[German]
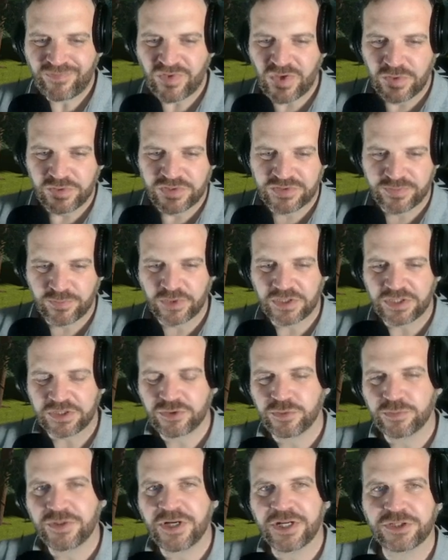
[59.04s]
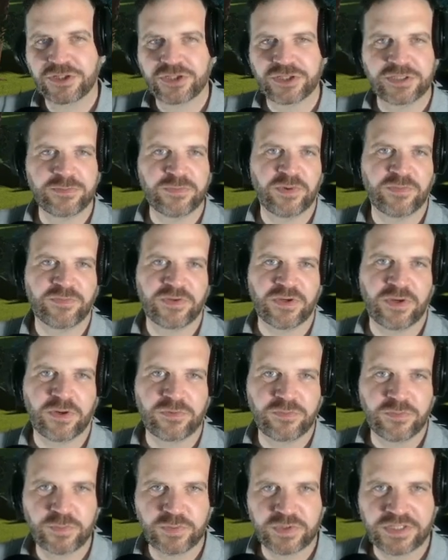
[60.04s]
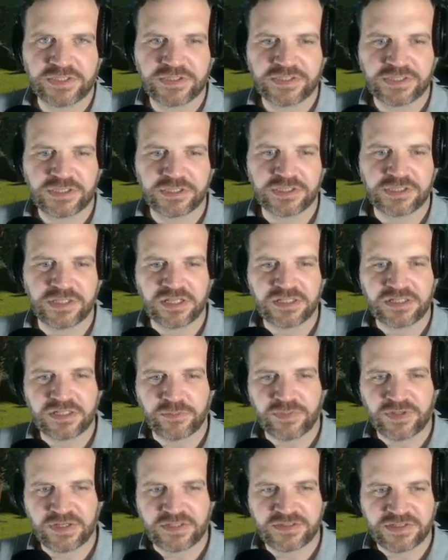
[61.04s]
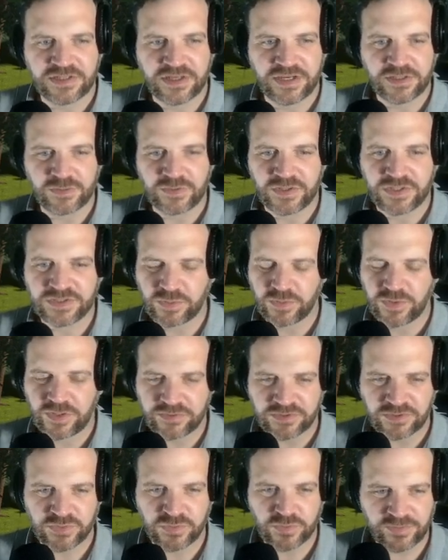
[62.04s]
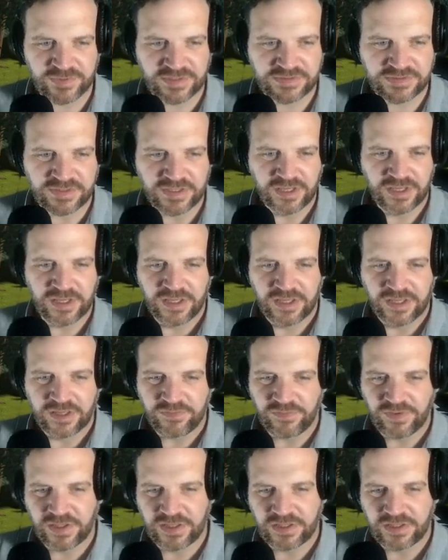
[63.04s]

uns wurde ja schon mal angeschrieben, ob wir auch nur tatsächlich Achterbahnen zeigen oder so. Also sowas, wie